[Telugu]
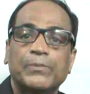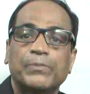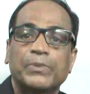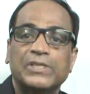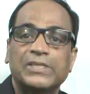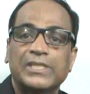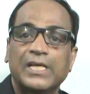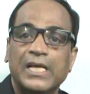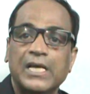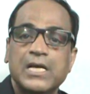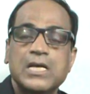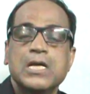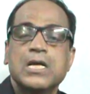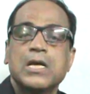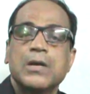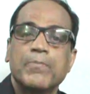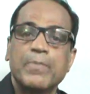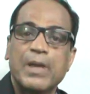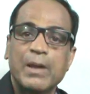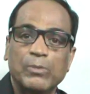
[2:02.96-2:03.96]
చెప్పేసి
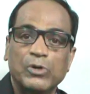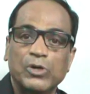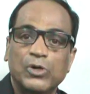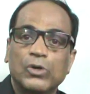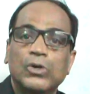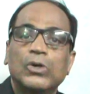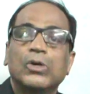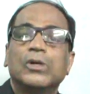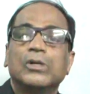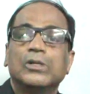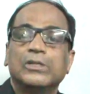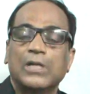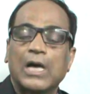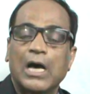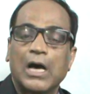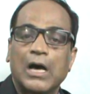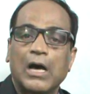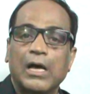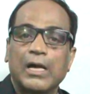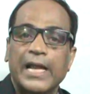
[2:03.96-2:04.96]
మేము
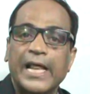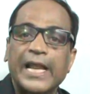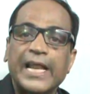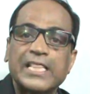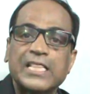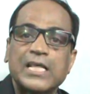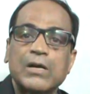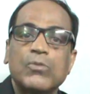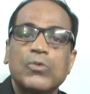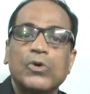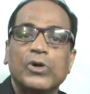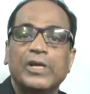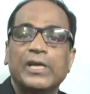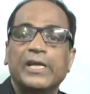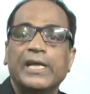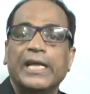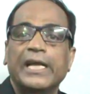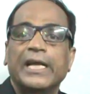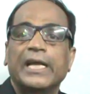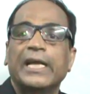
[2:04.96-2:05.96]
నరేంద్ర
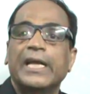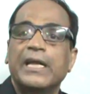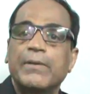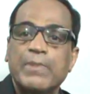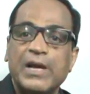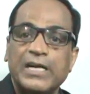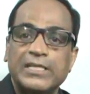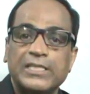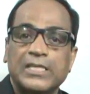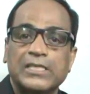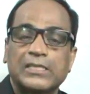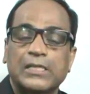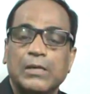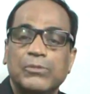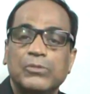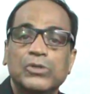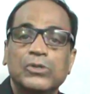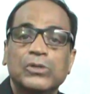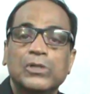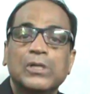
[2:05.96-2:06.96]
మోడీని డిమాండ్
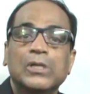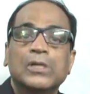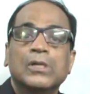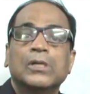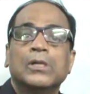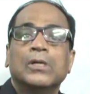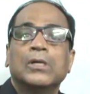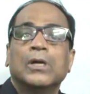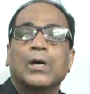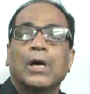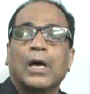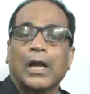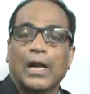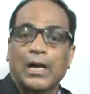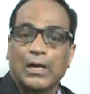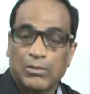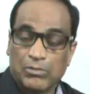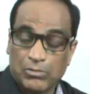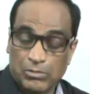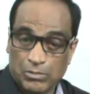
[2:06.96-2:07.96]
చేస్తాము
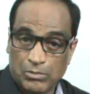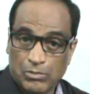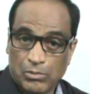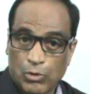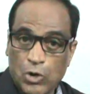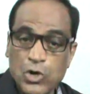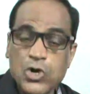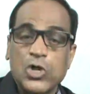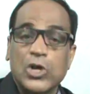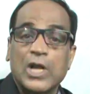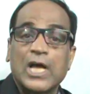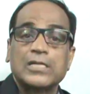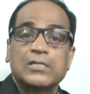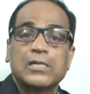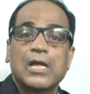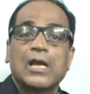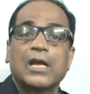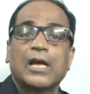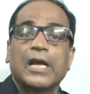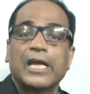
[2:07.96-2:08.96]
రెండు
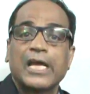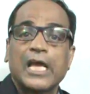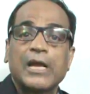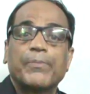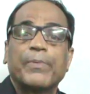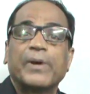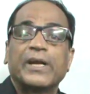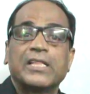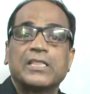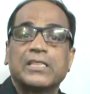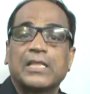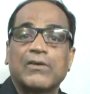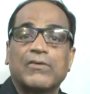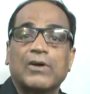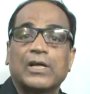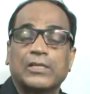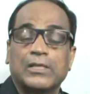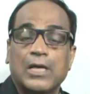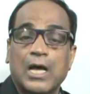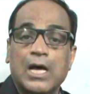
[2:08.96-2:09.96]
రాష్ట్రాలుగా ఏర్పడిన
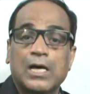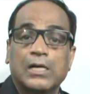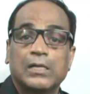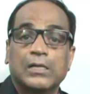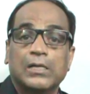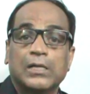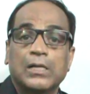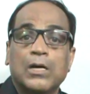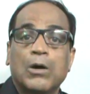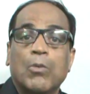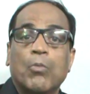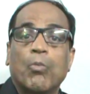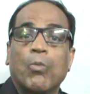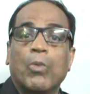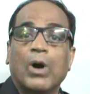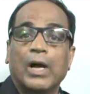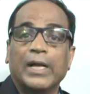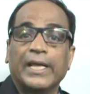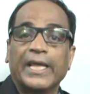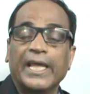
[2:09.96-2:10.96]
తర్వాత
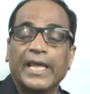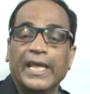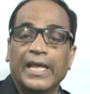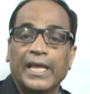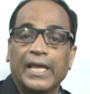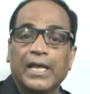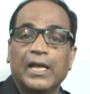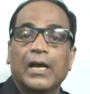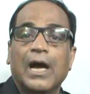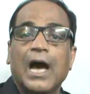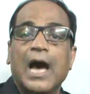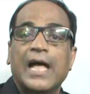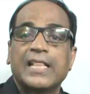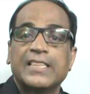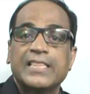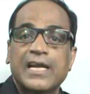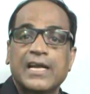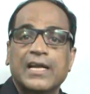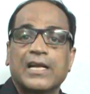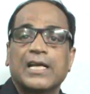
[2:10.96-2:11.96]
ఈ
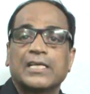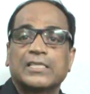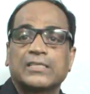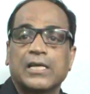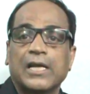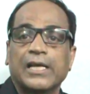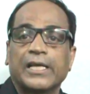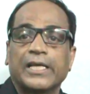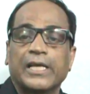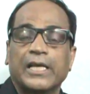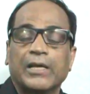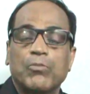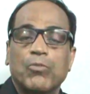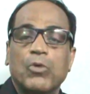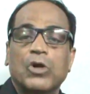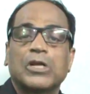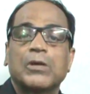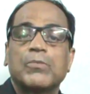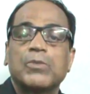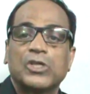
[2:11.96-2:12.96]
ఆంధ్ర రాష్ట్రానికి
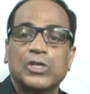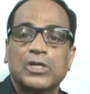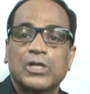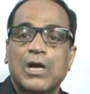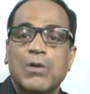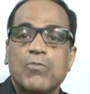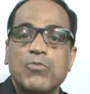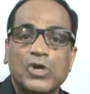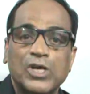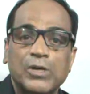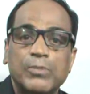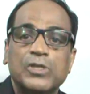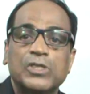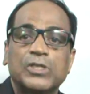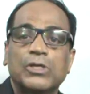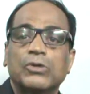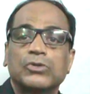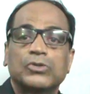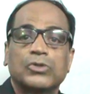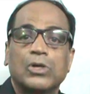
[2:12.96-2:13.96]
మొట్టమొదటిగా
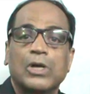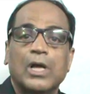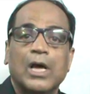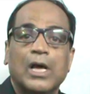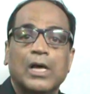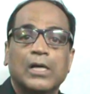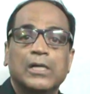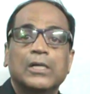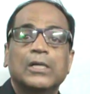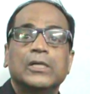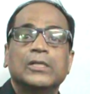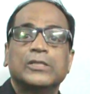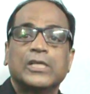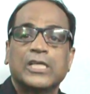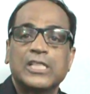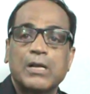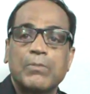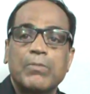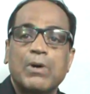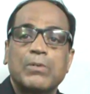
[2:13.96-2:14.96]
ముఖ్యమంత్రి అవుతున్న
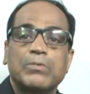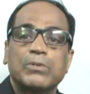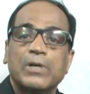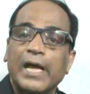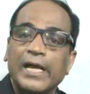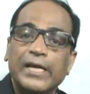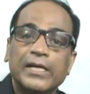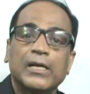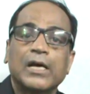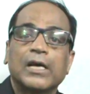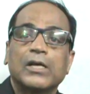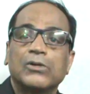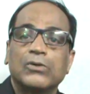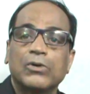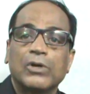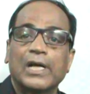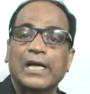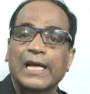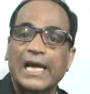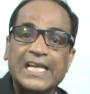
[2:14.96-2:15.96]
చంద్రబాబు నాయుడు గారిని
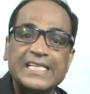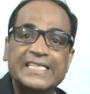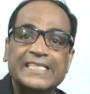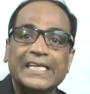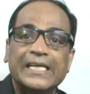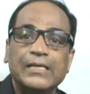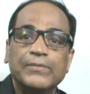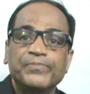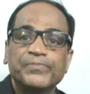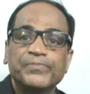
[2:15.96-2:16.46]
కూడా కలిసి